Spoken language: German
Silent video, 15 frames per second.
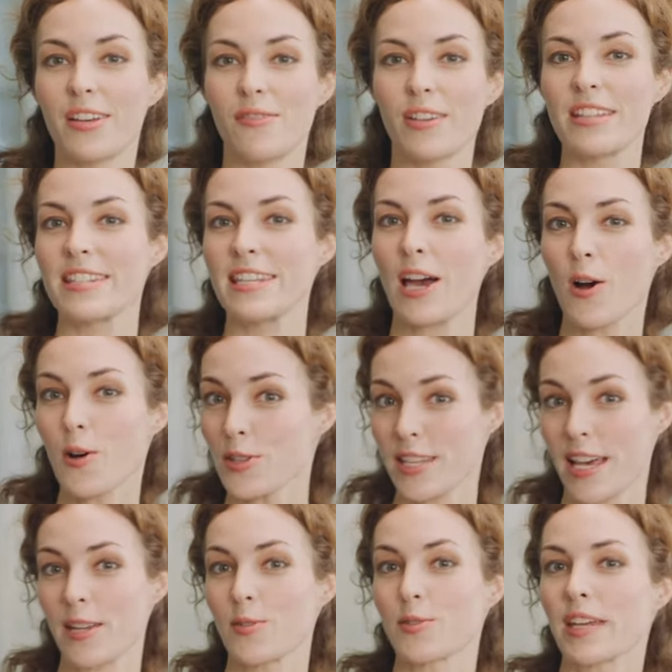Wenn Sie auch
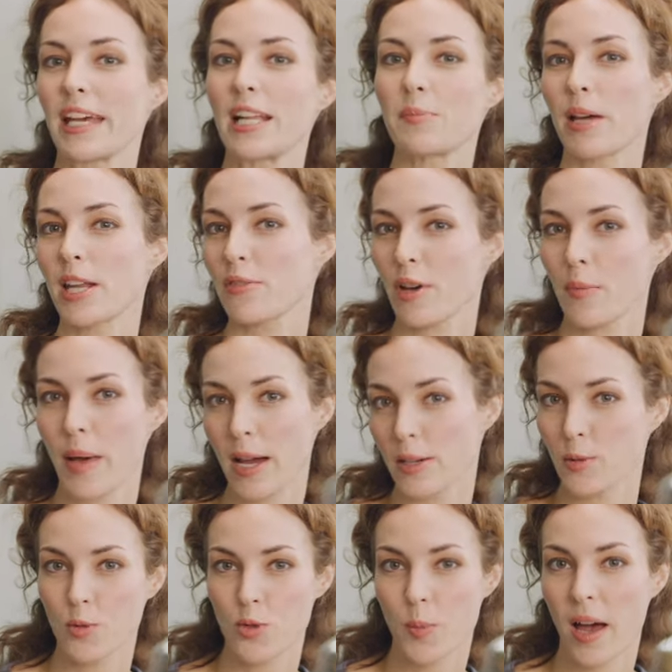Zeit und Geld bei der
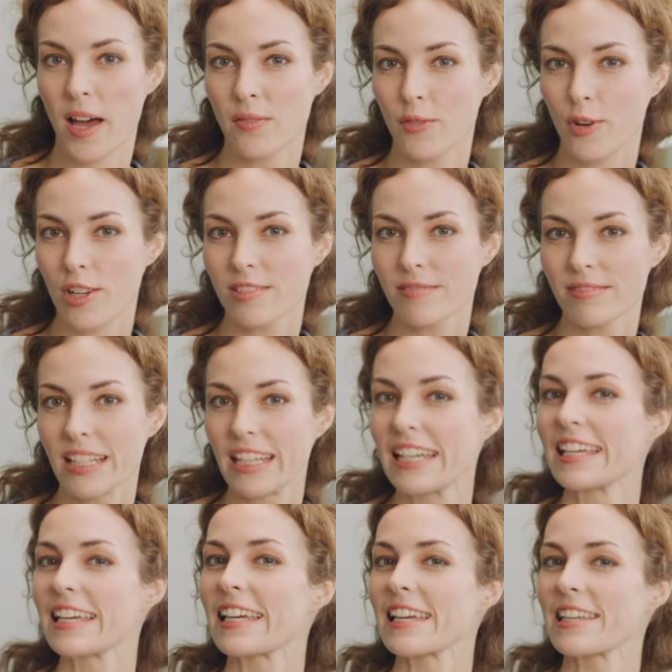Vermarktung sparen wollen,
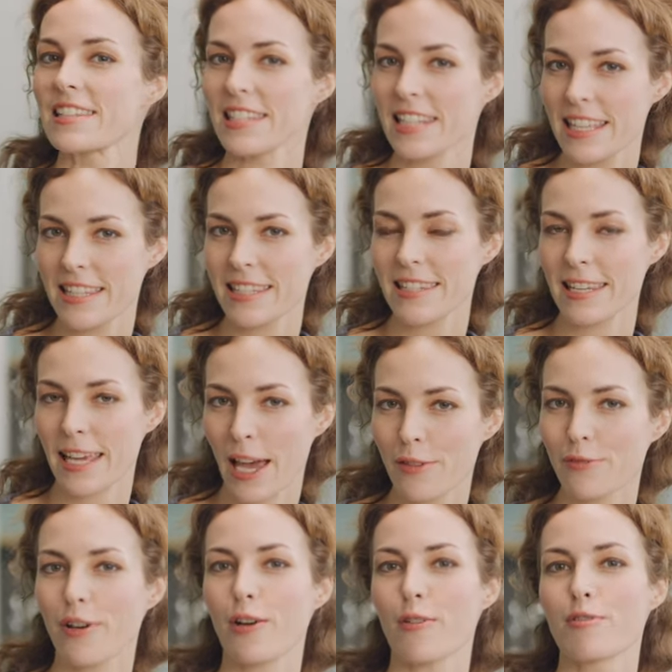registrieren Sie sich
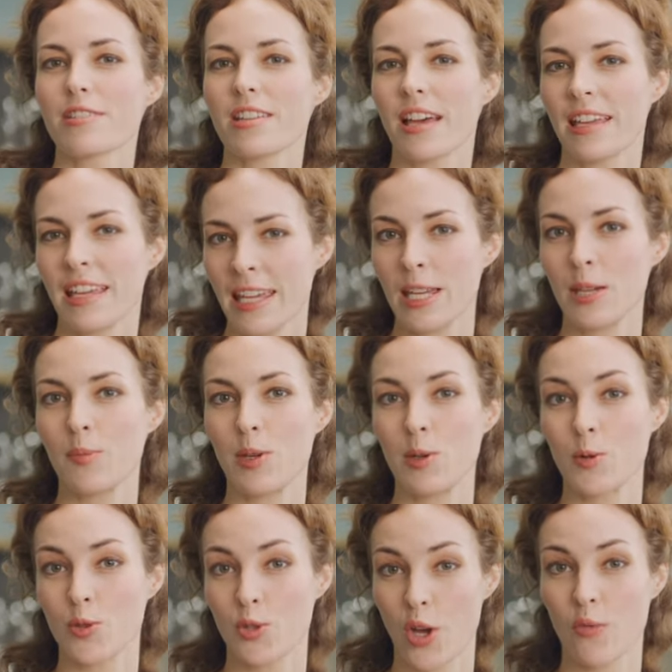einfach unter
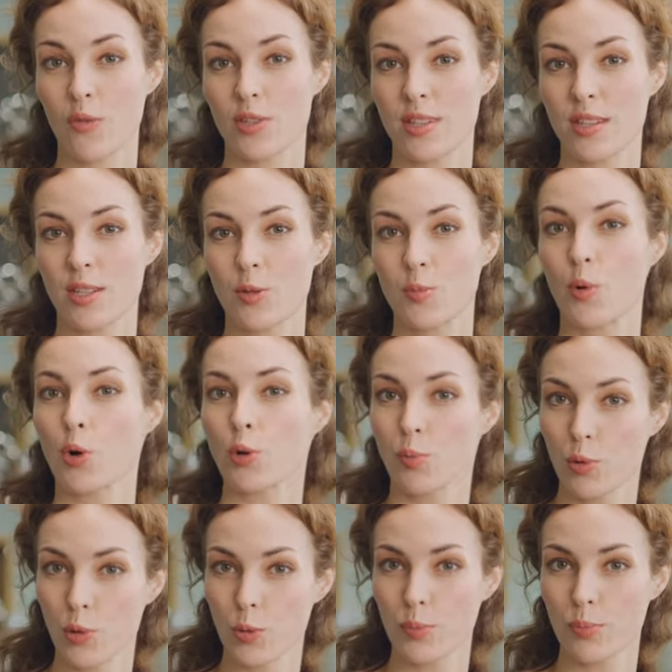
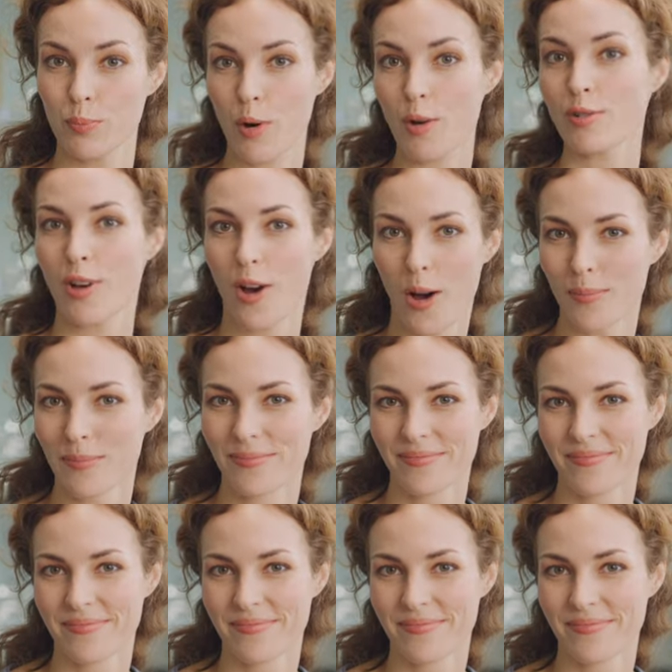e-services.blum.com.